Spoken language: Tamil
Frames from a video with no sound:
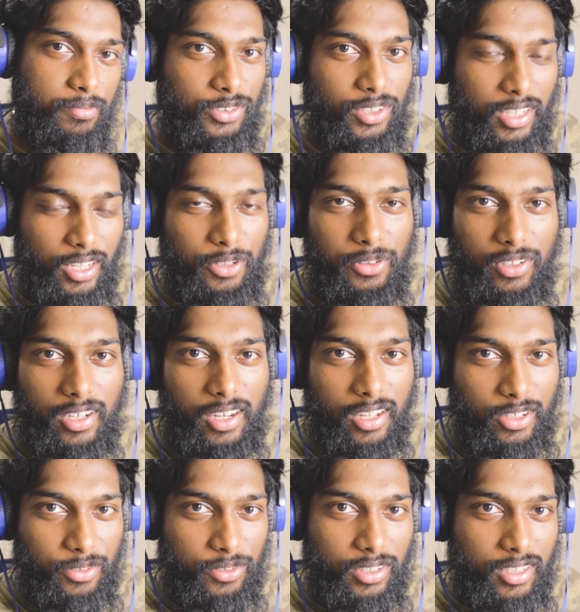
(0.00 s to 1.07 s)
ஸோ கேட்கும்
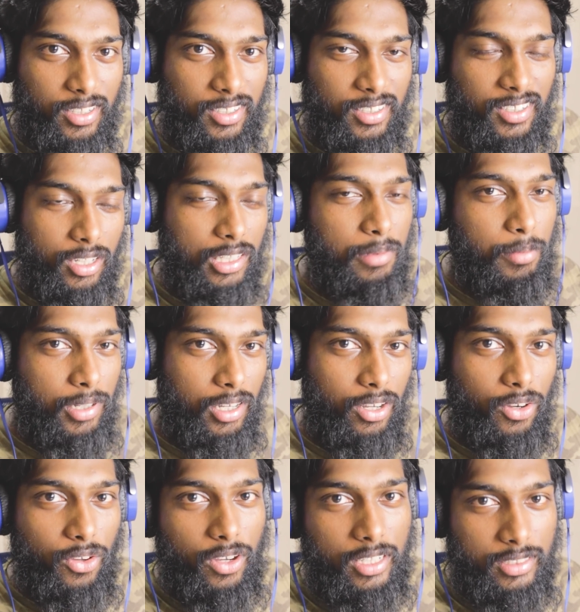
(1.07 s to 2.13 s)
நினைக்கிறேன் உங்களுக்கு அந்த மாதிரி
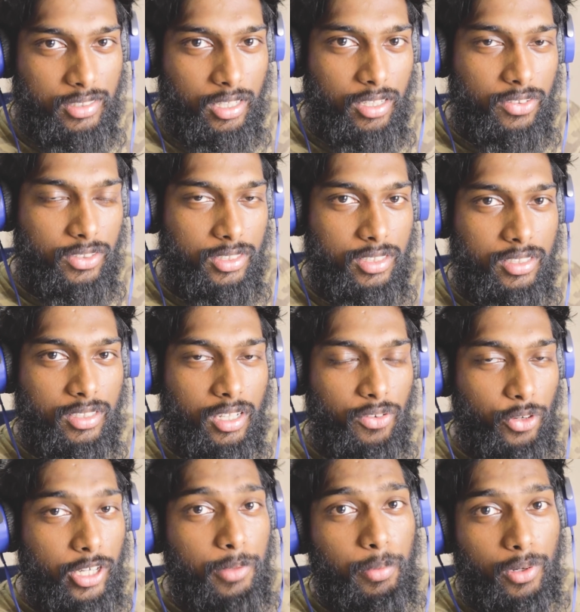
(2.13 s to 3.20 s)
நாய்ஸ்லாம் வந்து
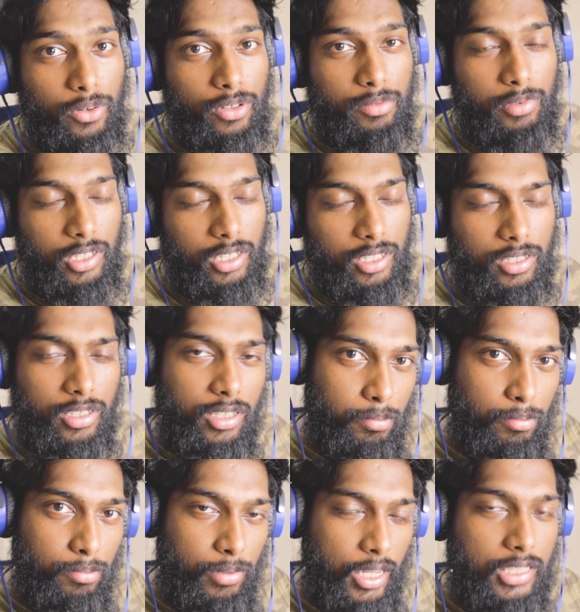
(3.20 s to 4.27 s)
அவாய்ட் பண்ணணும் அப்படின்னா
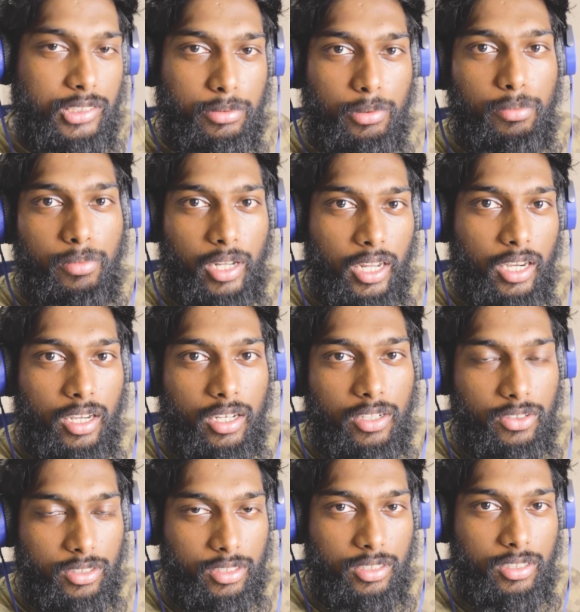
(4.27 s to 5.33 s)
மேக்ஸிமம் நைட்டில்
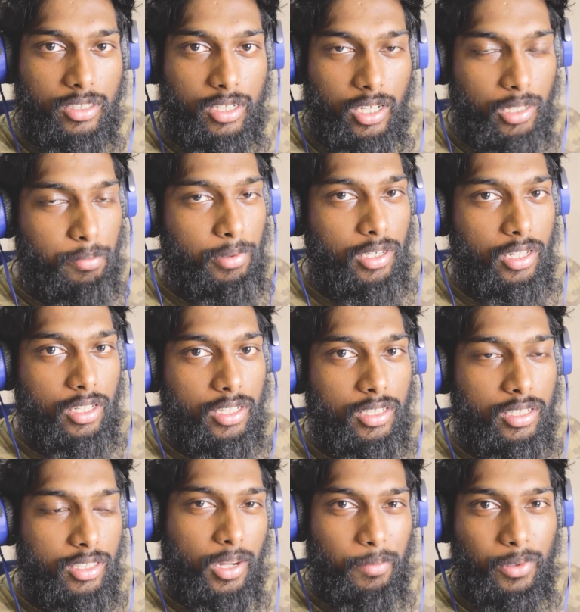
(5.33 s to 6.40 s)
வந்து ட்ரை பண்ணுங்கள்
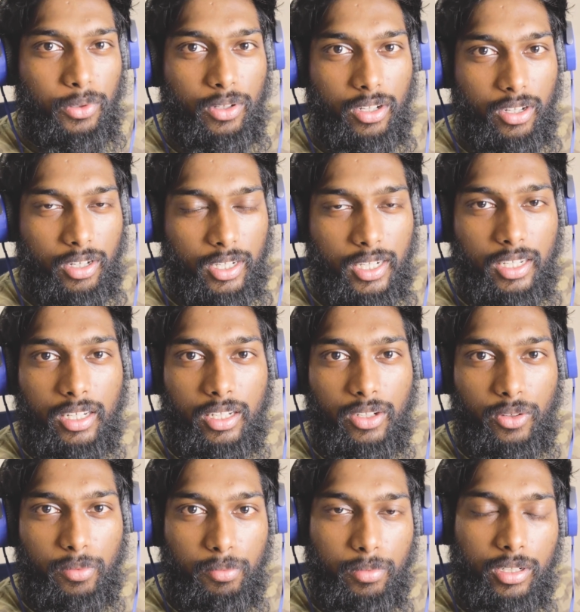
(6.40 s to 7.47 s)
அப்படி உங்கள் ஆல்ரெடி
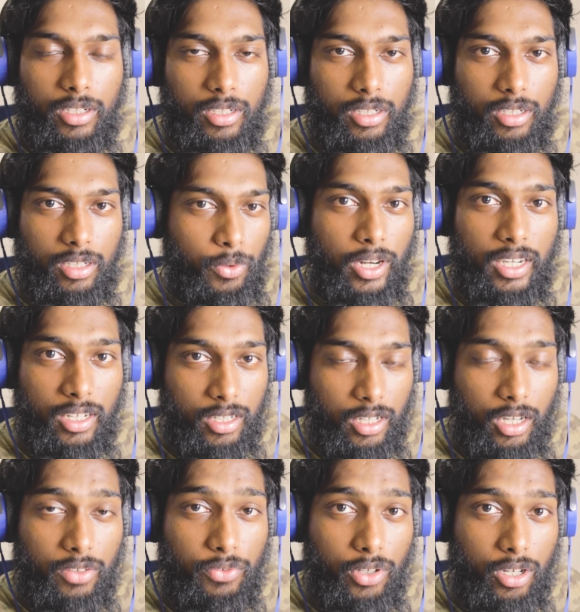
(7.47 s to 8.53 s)
நீங்கள் ரொம்ப
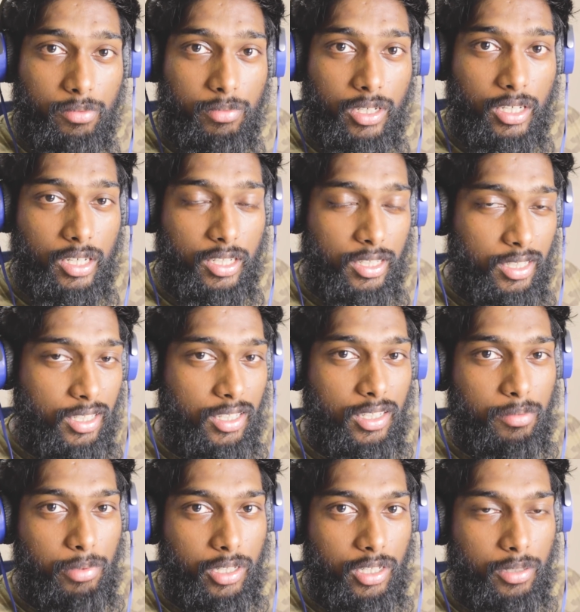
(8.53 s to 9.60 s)
குவாய்டான என்விரான்மெண்ட்டில் இருக்கீங்க
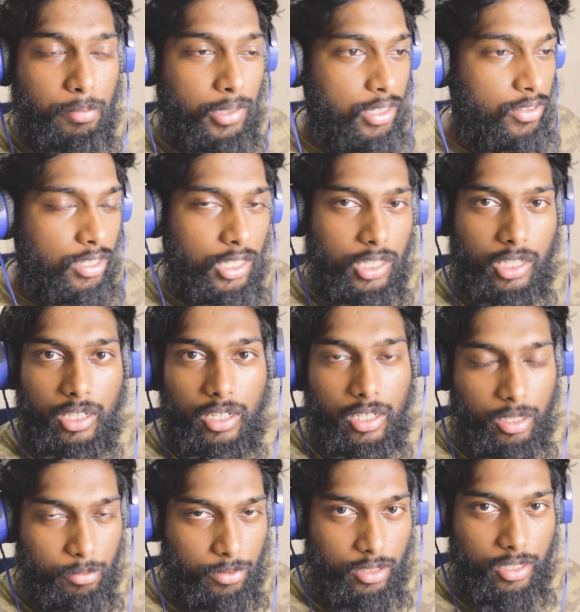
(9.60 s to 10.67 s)
அப்படின்னா பரவாயில்ல நீங்கள் என்ன
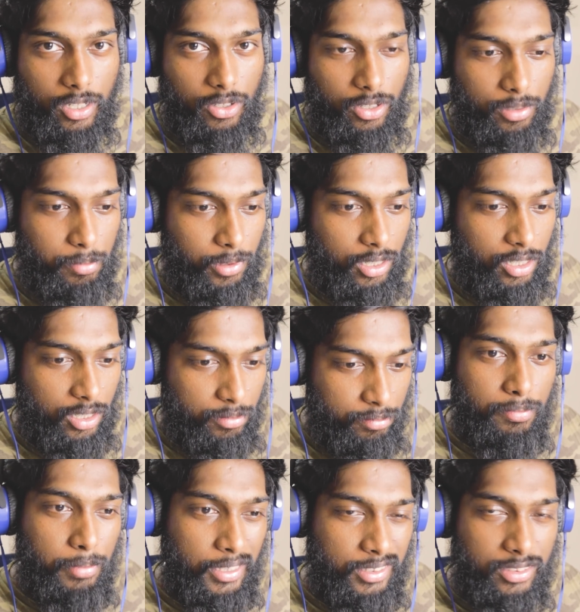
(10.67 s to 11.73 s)
டைம் வேணால் ரெக்கார்ட் பண்ணலாம்
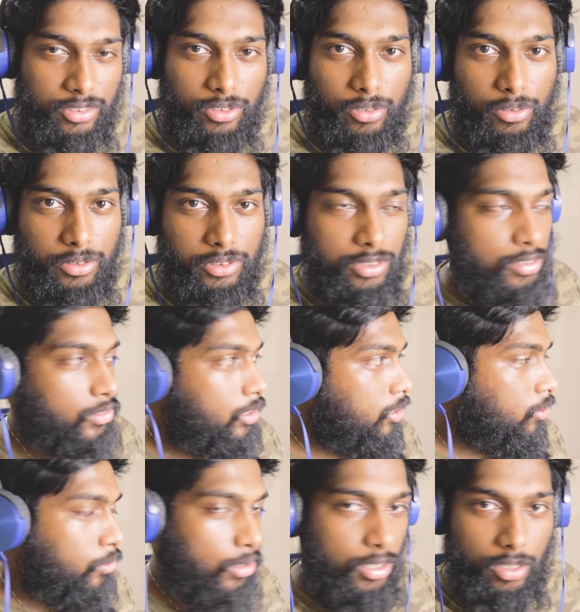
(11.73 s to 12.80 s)
பெஸ்ட் சொல்யூஷன்
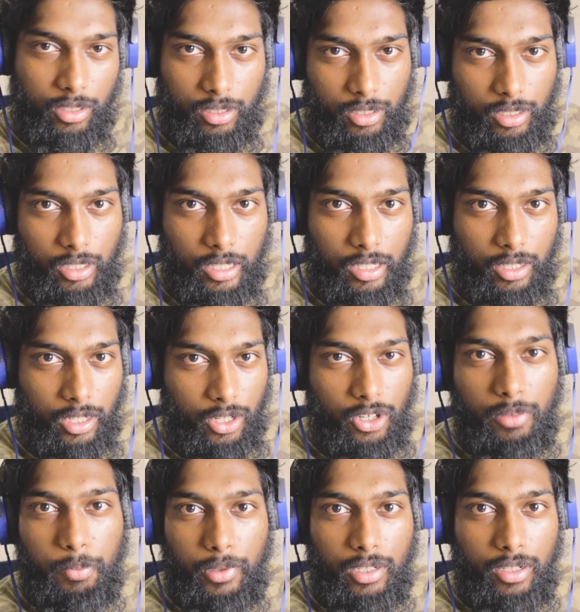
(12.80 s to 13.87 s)
வந்து உங்கள் நீங்கள்
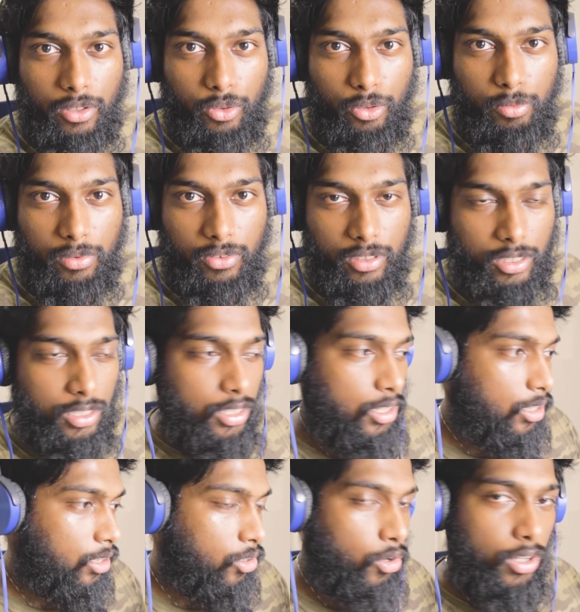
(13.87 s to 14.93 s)
ரெக்கார்ட் பண்ணுற ரூமை வந்து
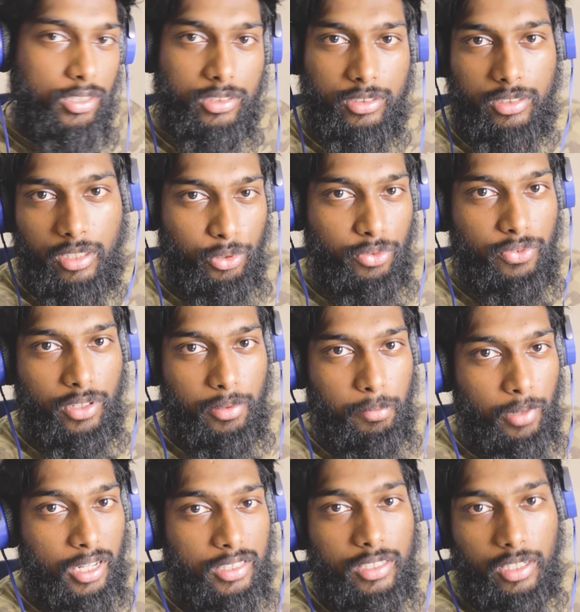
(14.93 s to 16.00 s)
நீங்கள் நாய்ஸ் ப்ரூஃபாக
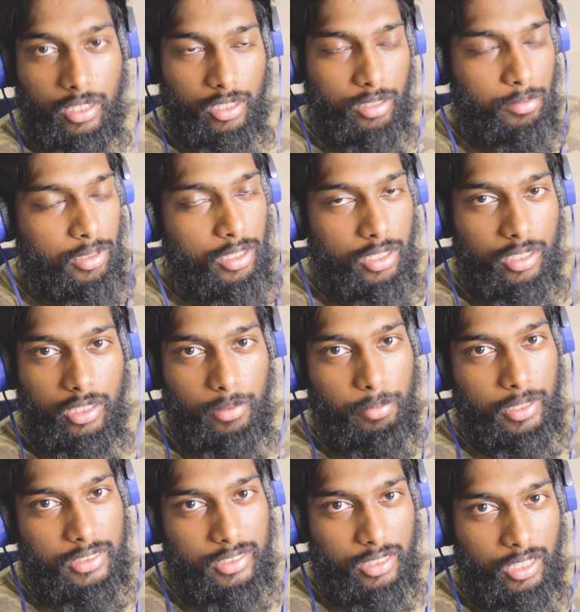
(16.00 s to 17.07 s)
மாற்றிட்டீங்க அப்படின்னா இந்த
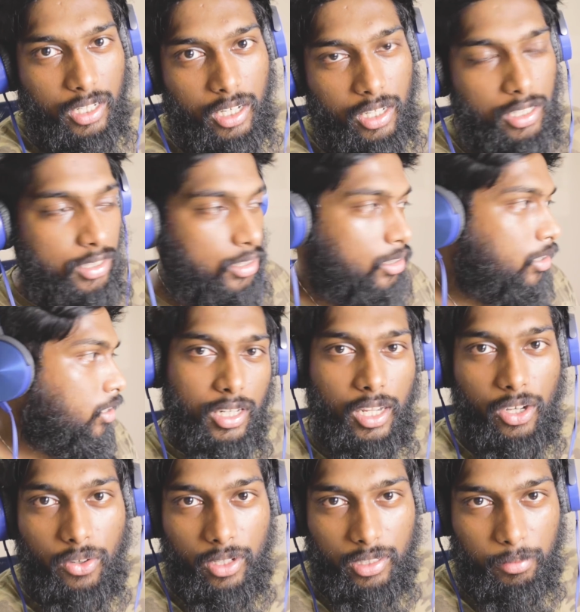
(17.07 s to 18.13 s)
பிரச்சனையே கிடையாது நான்
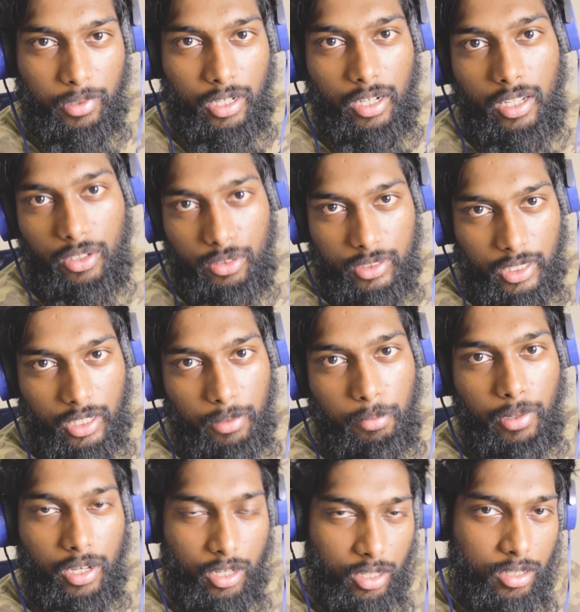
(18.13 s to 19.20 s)
இன்னும் அந்த மாதிரிலாம் எதுவும் செட்டப்
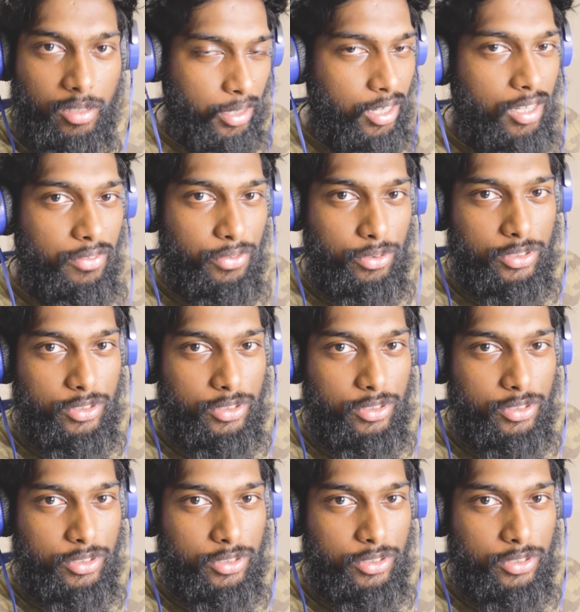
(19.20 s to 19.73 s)
பண்ணல பண்ணலாம்